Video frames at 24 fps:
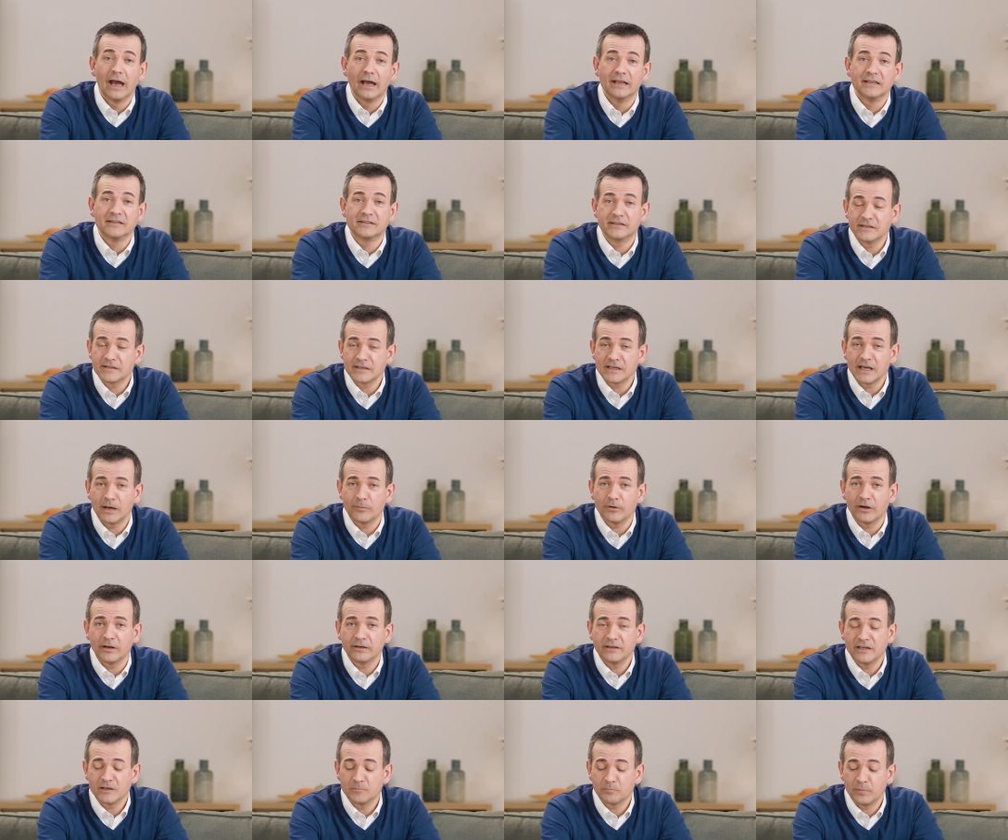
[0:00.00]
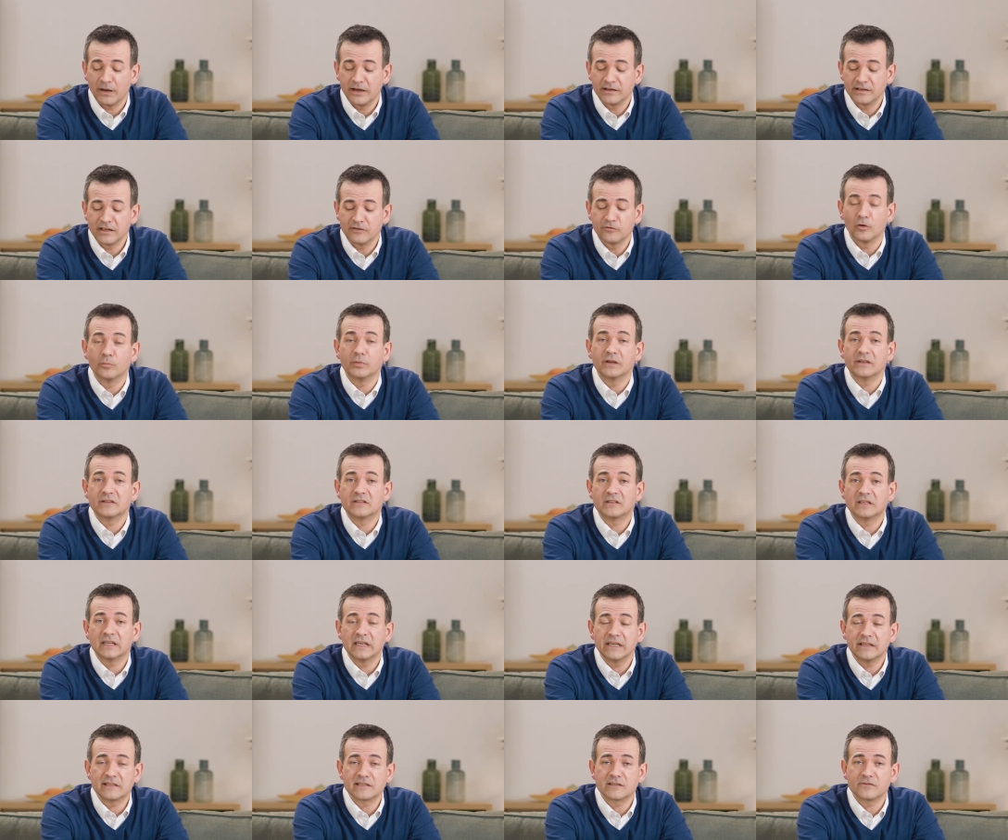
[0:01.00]
Sind Sie aber nicht bei DVB
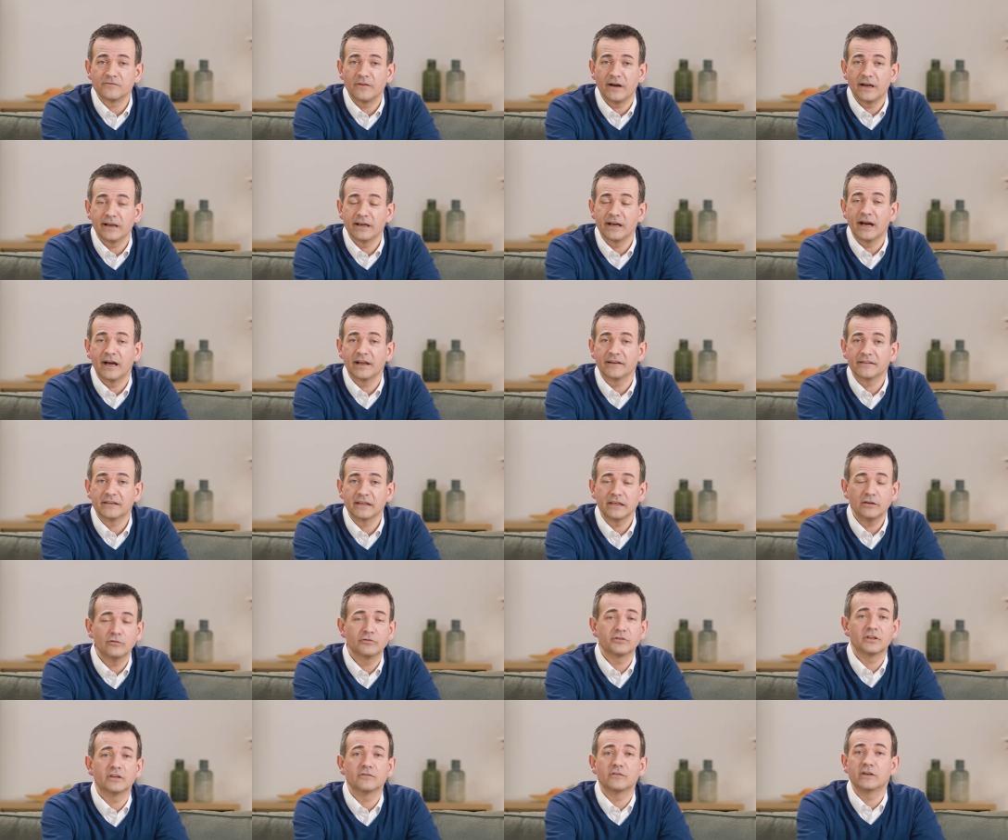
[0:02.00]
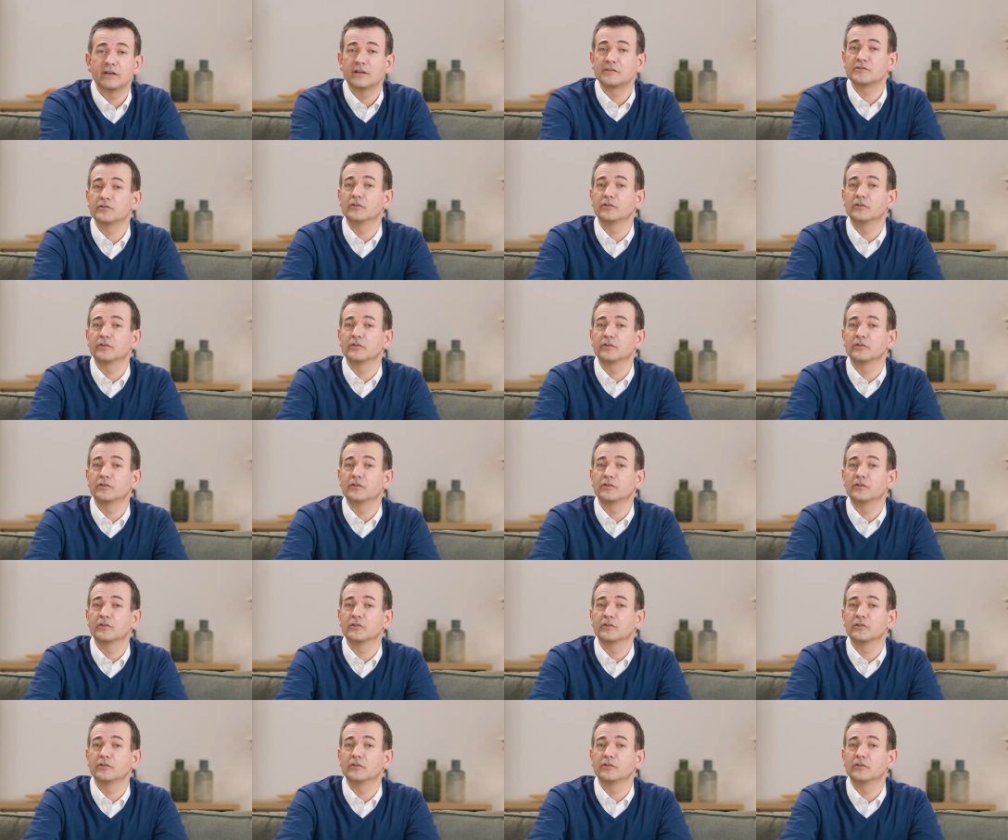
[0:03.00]
T2 HD unterwegs,